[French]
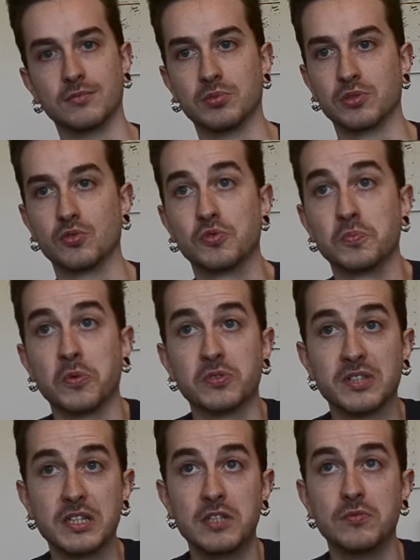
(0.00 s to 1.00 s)
parce que je
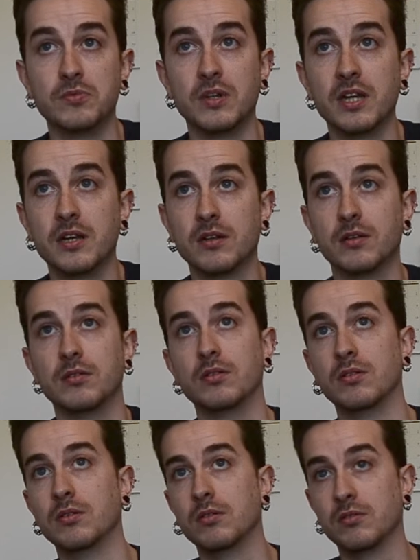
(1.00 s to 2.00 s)
pensais qu'il voulait
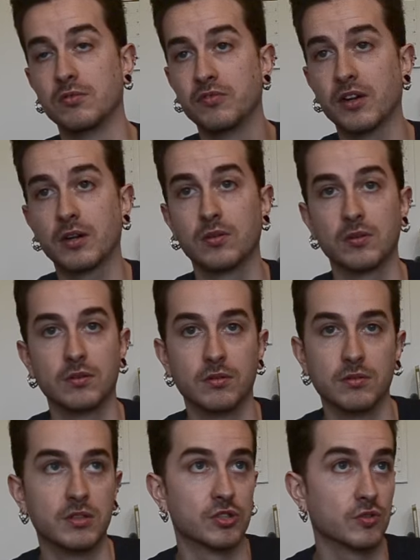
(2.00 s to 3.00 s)
faire que
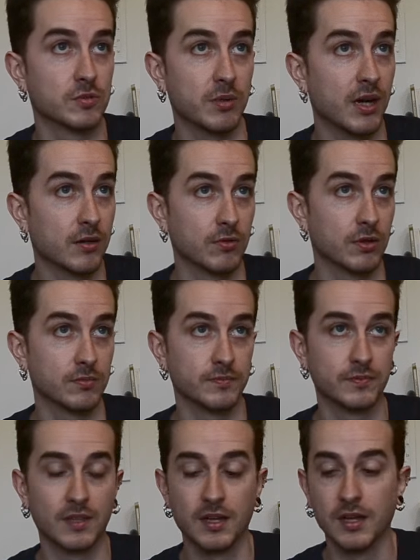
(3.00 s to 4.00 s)
les gens se barrent, quoi.
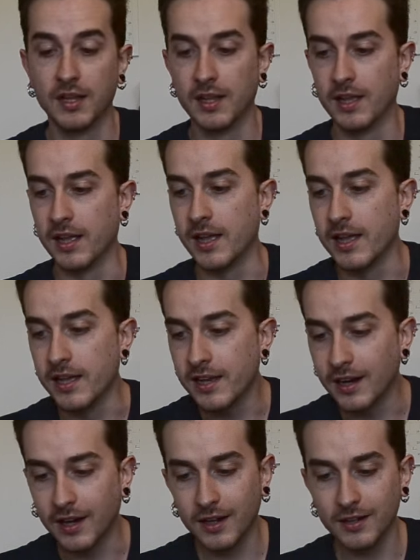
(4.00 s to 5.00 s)
Et
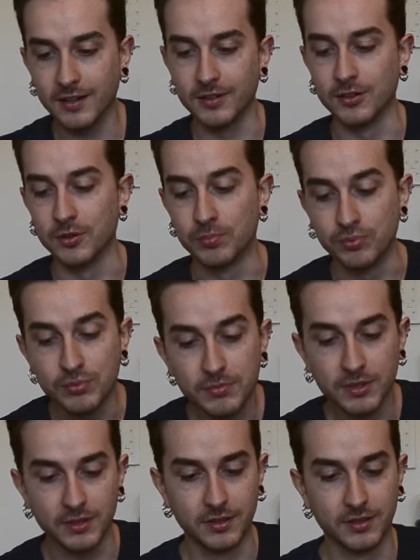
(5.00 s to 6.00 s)
là, euh, poum,